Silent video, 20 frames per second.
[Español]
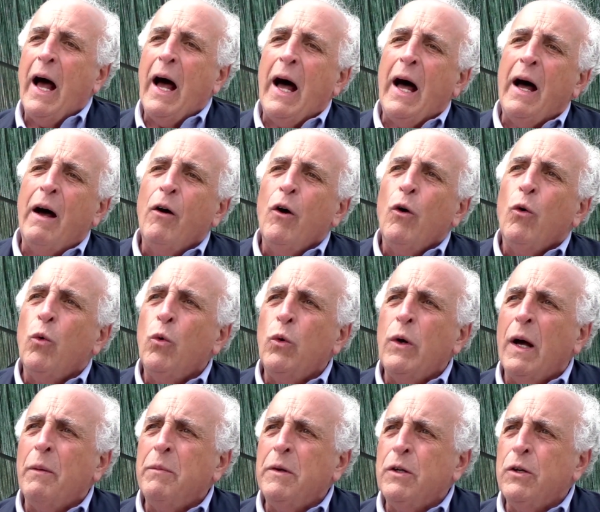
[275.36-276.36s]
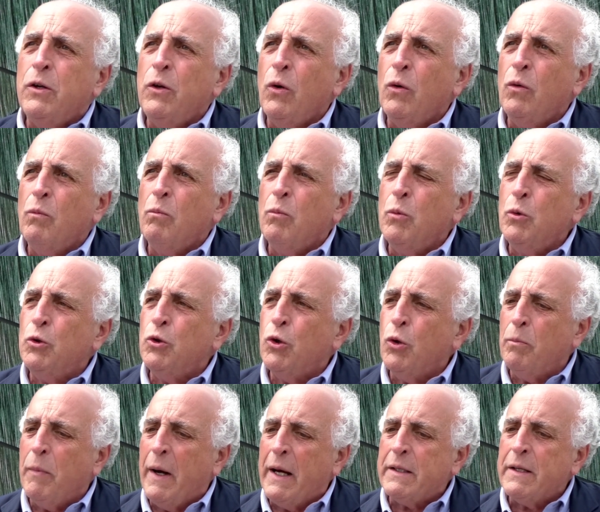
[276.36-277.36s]
a una visión
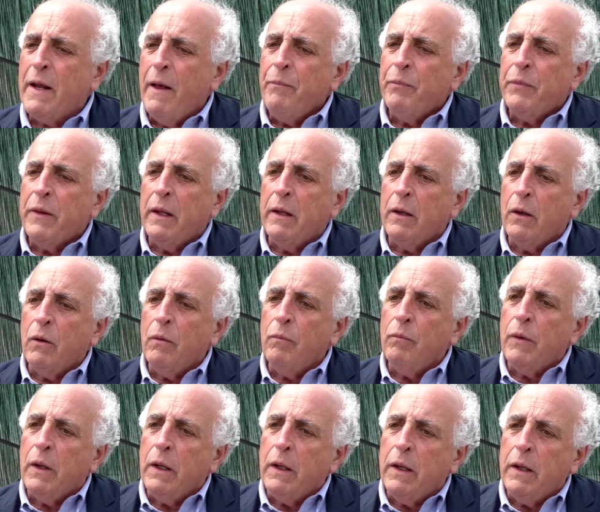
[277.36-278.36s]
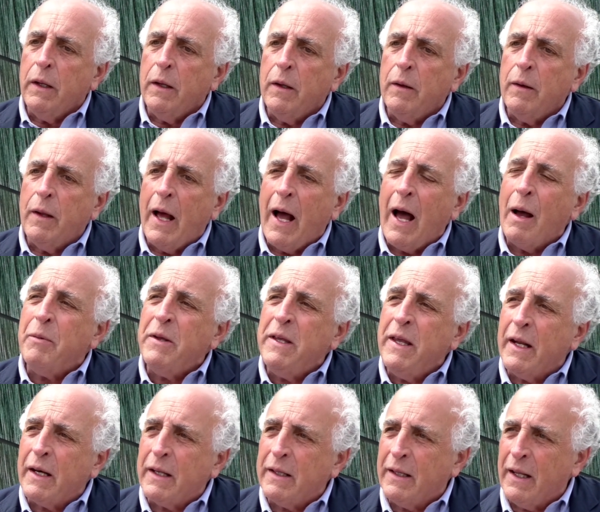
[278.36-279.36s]
mucho más eh, eh,
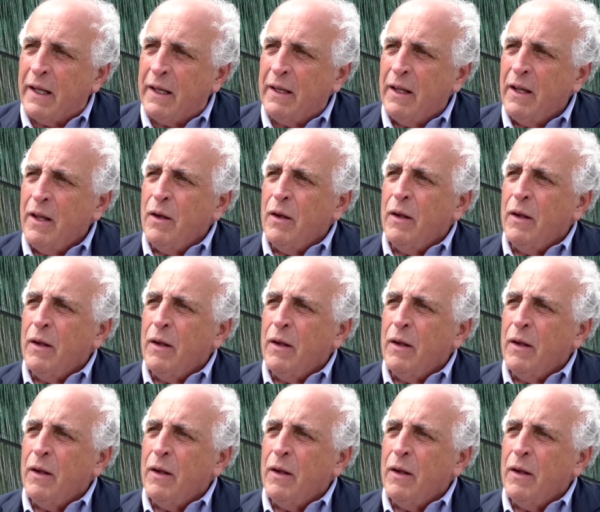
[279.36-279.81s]
abierta,